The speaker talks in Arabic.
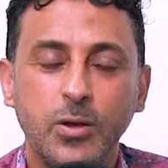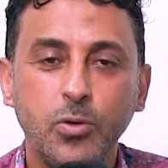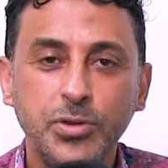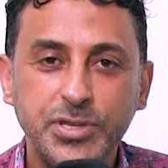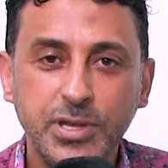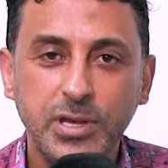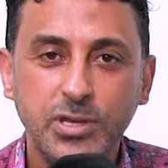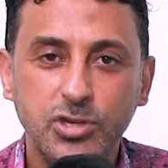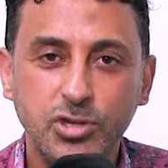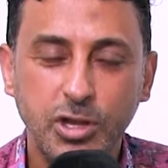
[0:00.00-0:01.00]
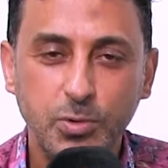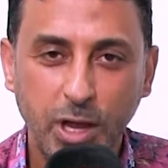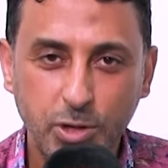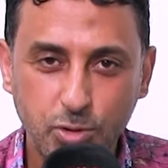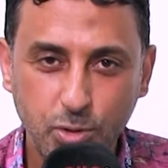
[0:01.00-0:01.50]
كنت سجلت
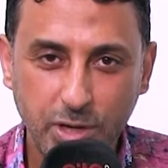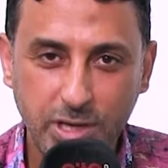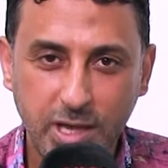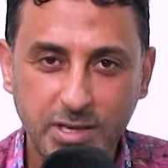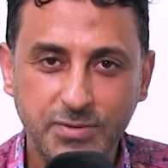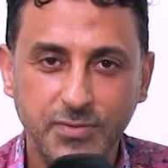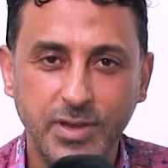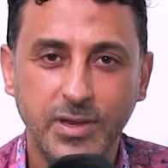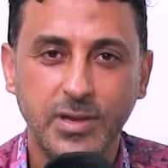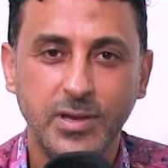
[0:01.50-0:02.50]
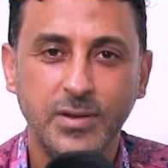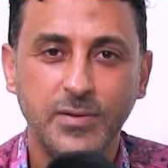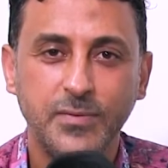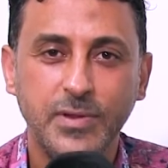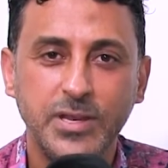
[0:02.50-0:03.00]
واحد جوج اغنيات في,
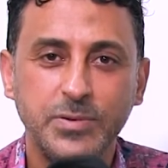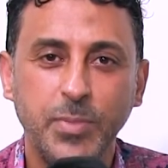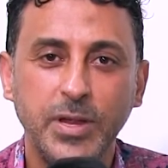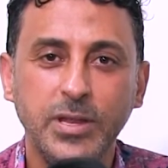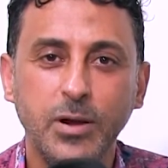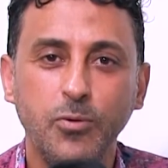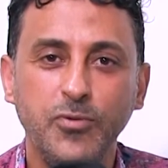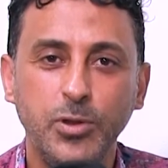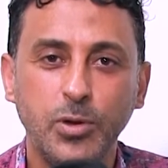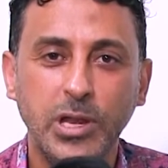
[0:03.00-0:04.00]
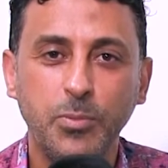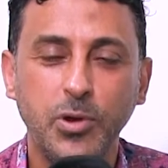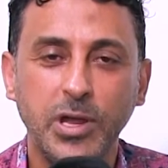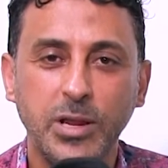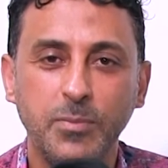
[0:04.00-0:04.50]
في اسبانيا وفيديو كليب
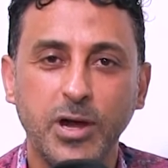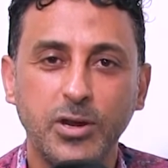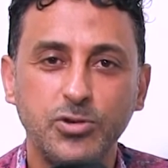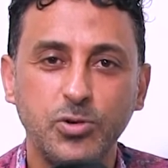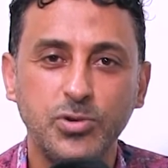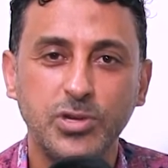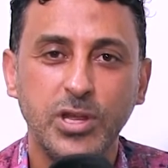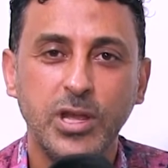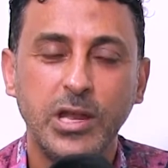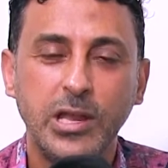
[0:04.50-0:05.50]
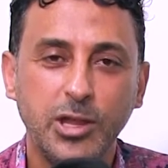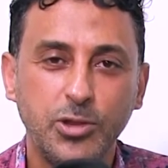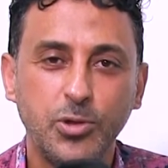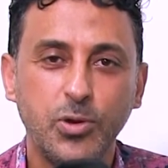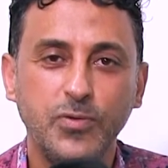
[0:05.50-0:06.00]
ولكن ما خرجتهمش لهذ
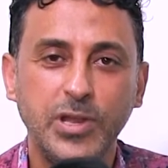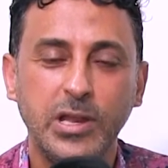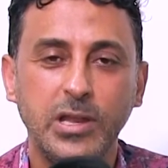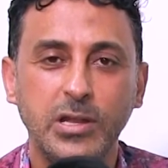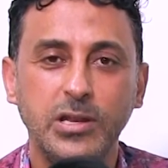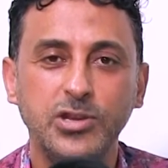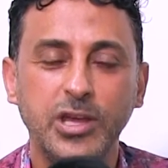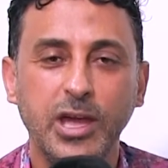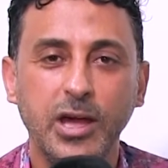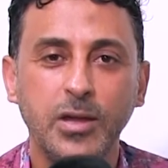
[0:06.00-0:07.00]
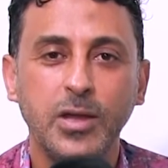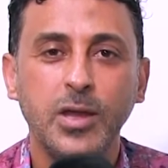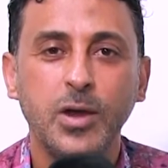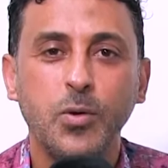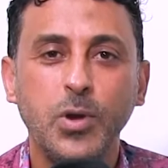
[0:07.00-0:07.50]
الظروف ديال الجائحه
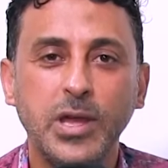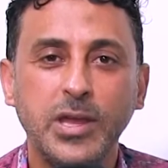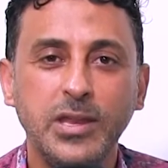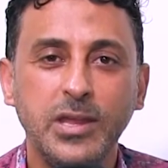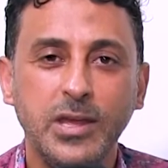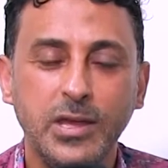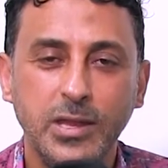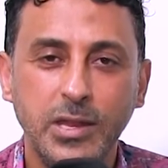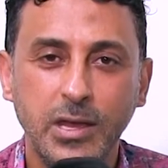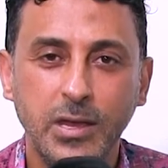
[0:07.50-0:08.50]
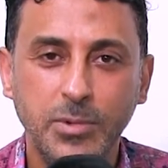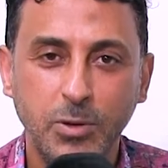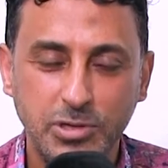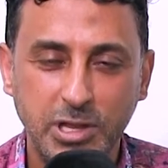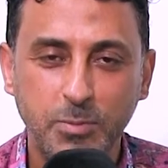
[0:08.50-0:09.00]
ولكن هنا من
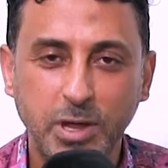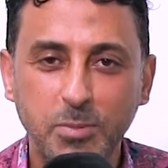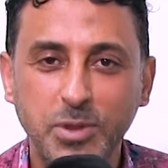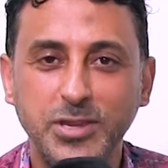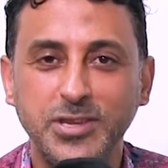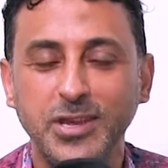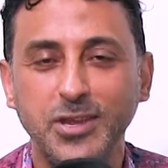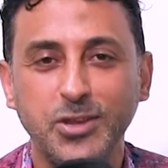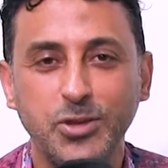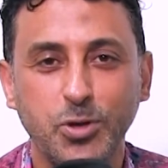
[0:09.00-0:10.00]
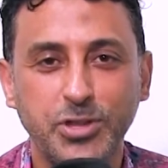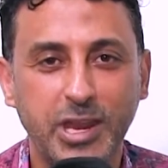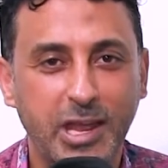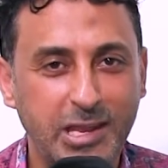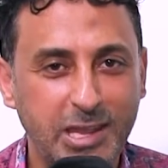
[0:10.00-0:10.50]
وصلت المغرب بدات
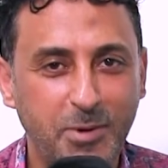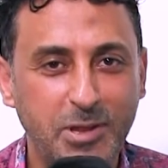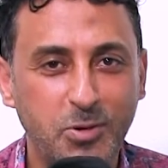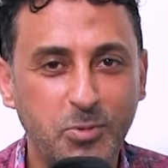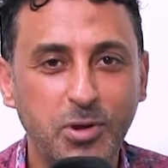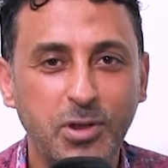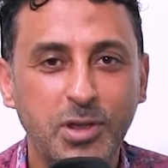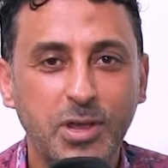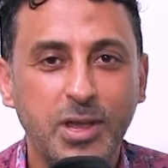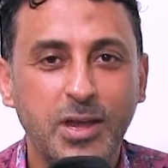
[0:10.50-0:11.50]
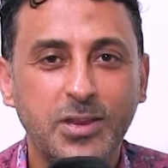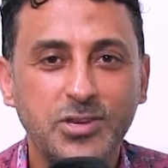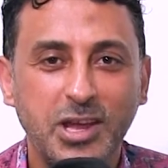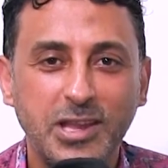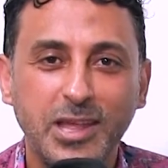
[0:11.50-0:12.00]
تقترح عليا بعض الامور ان
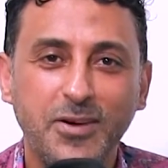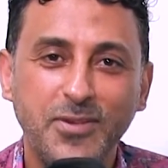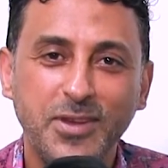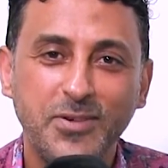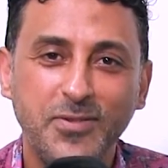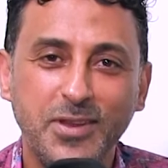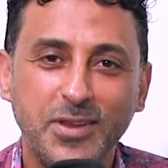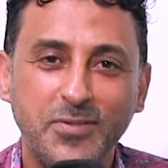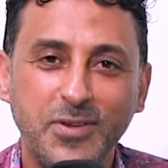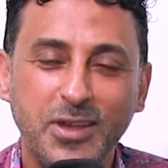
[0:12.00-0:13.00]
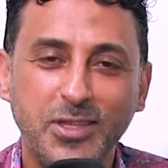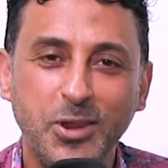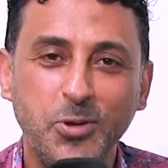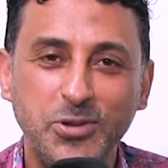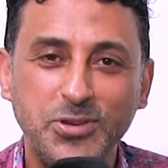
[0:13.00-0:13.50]
شاء الله في في يقدر
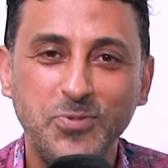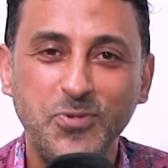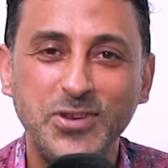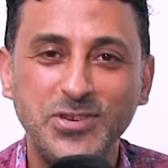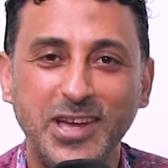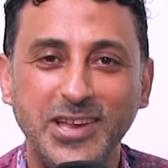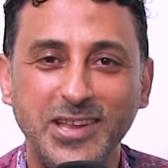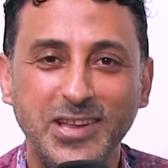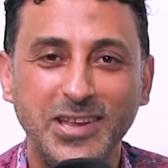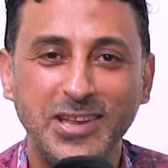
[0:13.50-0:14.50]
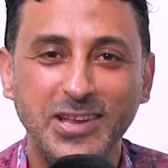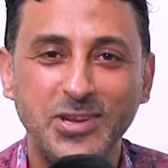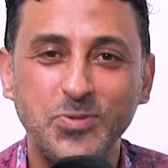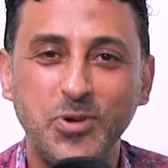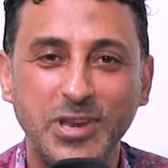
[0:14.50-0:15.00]
يكون شي مفاجاه
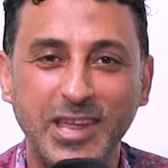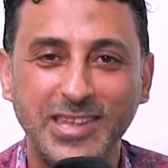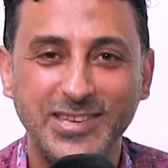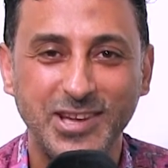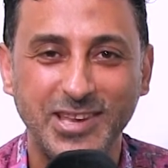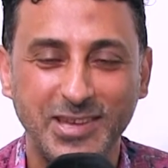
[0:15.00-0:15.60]
للجمهور ديالي